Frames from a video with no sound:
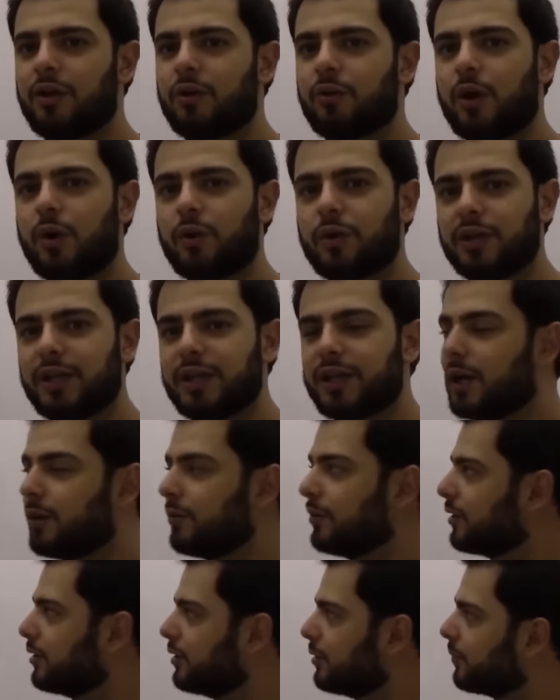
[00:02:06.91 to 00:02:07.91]
Qual que é o
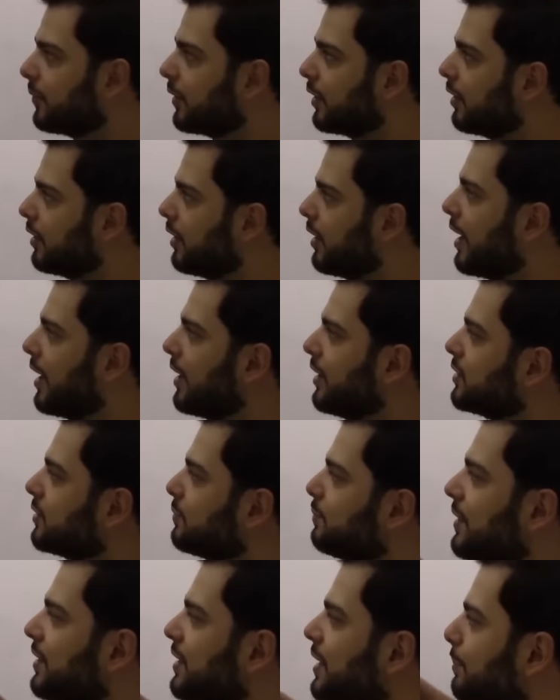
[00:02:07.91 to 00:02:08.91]
legal aqui? A
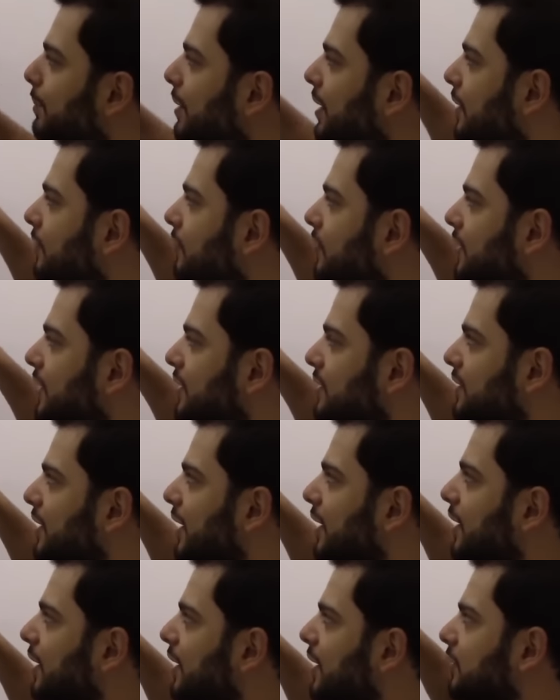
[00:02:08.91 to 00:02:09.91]
respeito da palavra
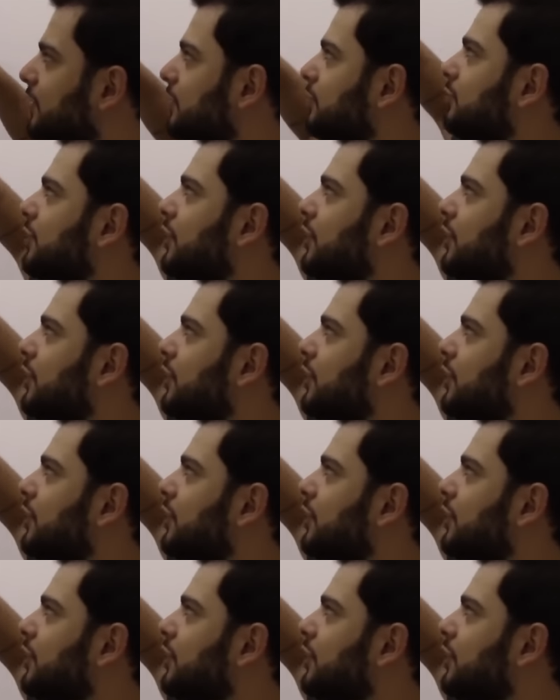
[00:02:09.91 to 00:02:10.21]
destacada,